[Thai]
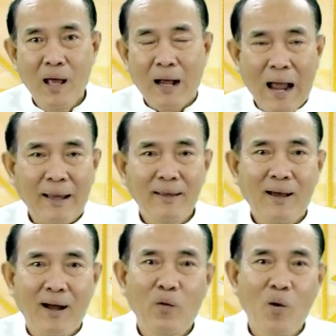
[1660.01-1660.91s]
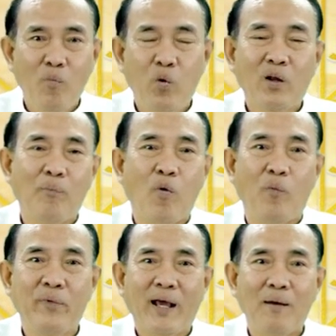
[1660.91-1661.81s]
ใครที่เคยร่วมบุญกับผม
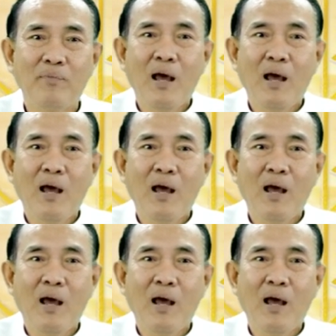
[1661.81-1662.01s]
นะครับ